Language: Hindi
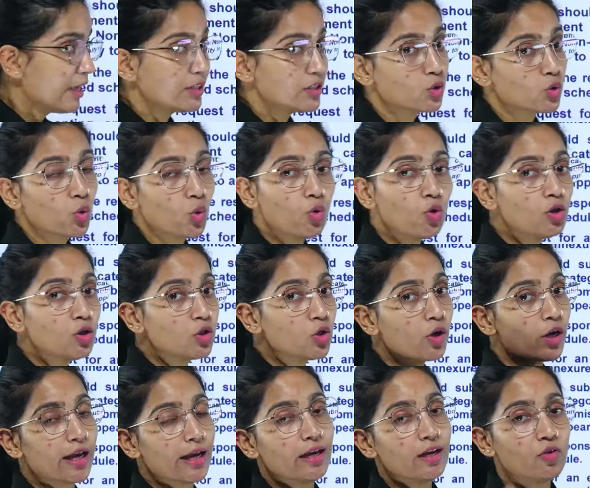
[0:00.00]
स्कूल जो
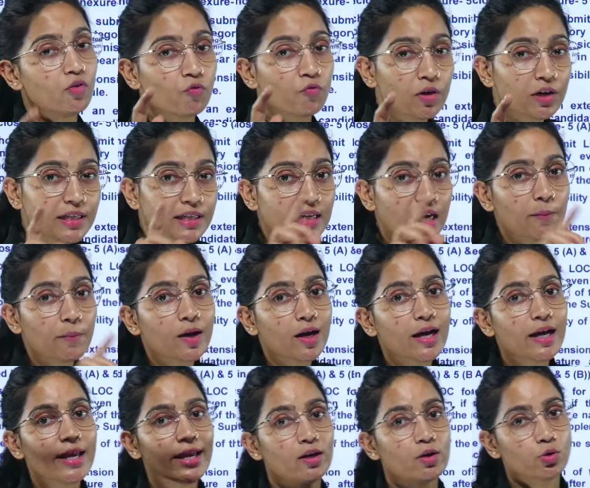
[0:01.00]
है वही आपका
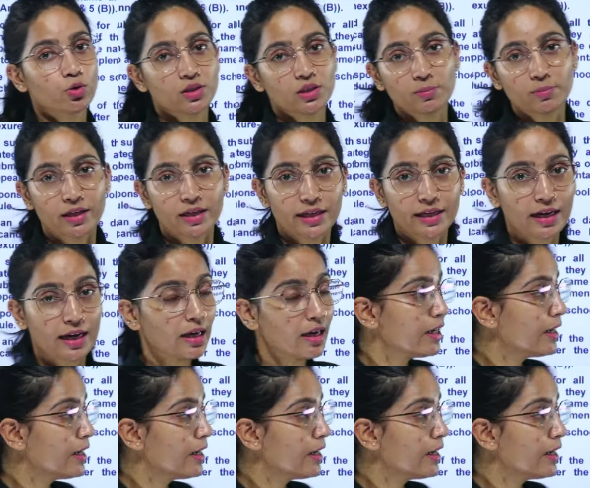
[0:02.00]
एल ओ सी भरेगा